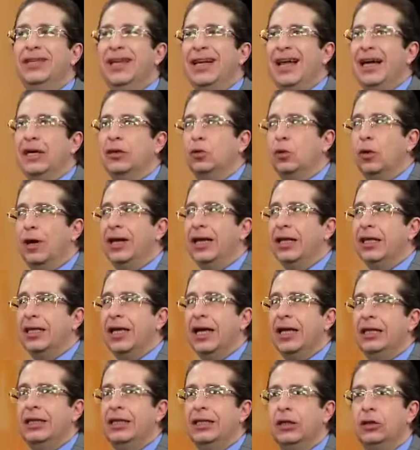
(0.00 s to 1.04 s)
de la
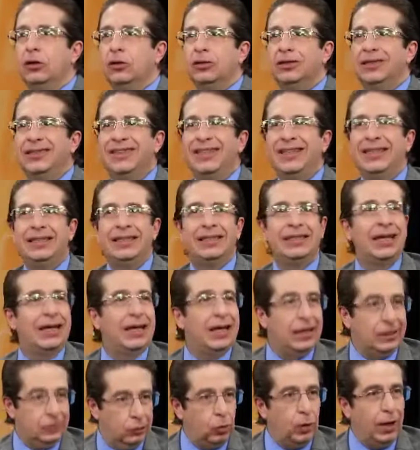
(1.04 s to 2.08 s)
actualidad, los
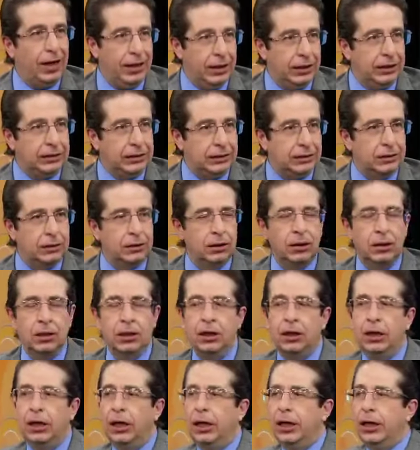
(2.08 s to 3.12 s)
intelectuales,
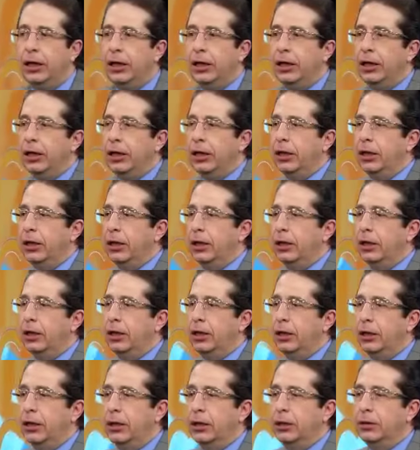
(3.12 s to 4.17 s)

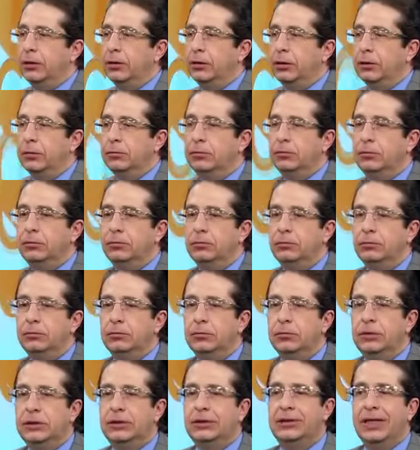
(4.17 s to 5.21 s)
eh,
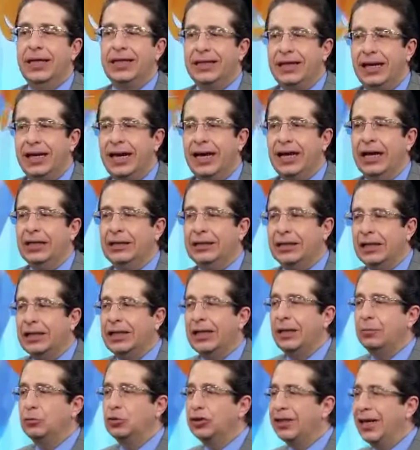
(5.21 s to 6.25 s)
tendría,
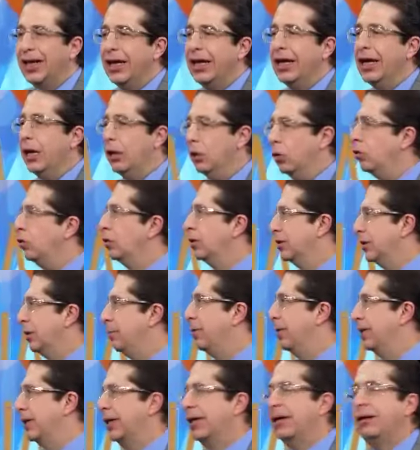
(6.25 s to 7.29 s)
tendríamos que ligarlo con esta
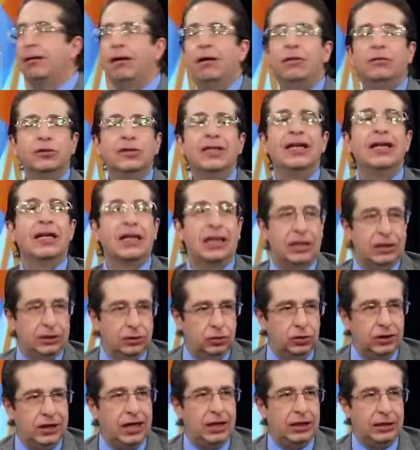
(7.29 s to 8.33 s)
parte que hablábamos de las redes
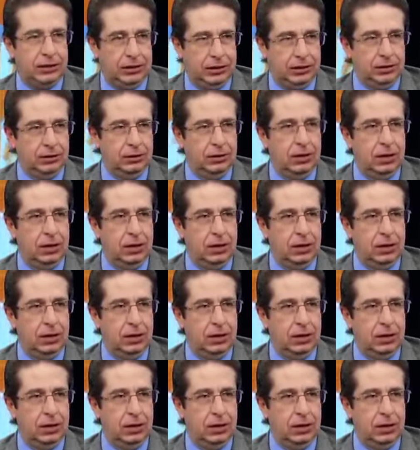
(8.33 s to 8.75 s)
sociales.